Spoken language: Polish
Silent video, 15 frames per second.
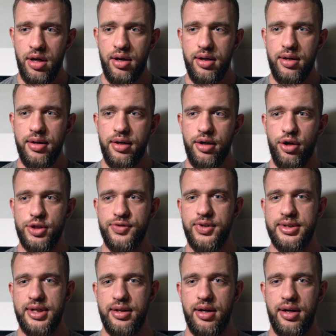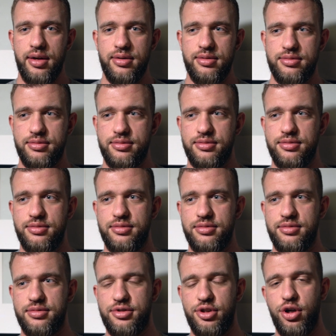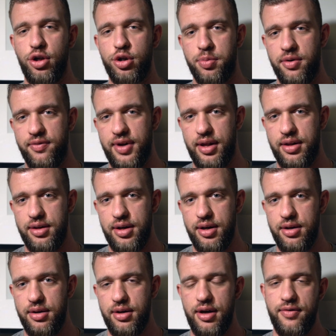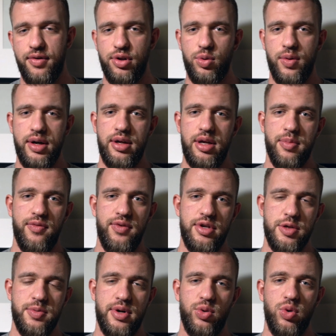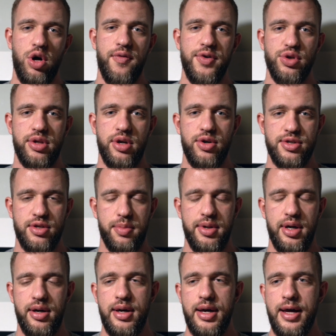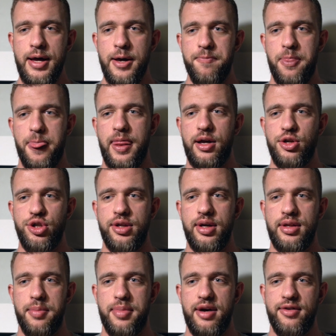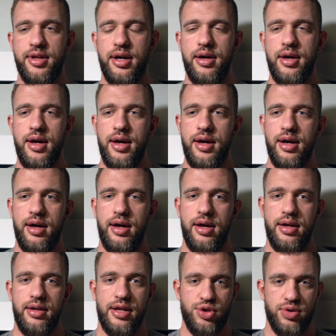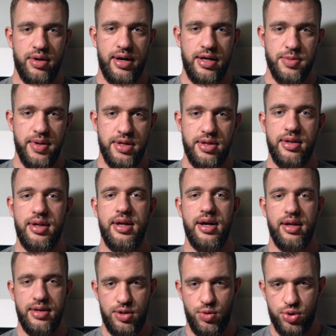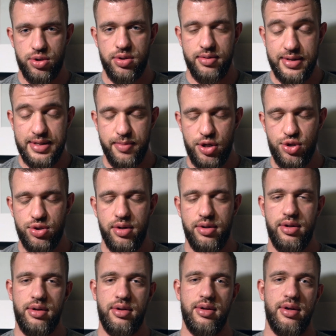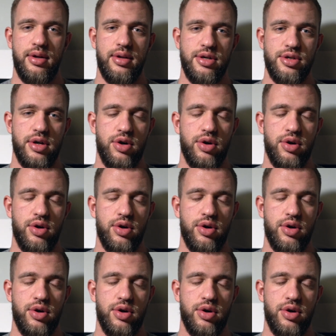E, rozwiązanie mm, nieodpowiednie, ewentualnie nie powinniśmy redukować do tego stopnia, mm, gdzie tak naprawdę e, nasz organizm będzie delikatnie już zmęczony, e, nasza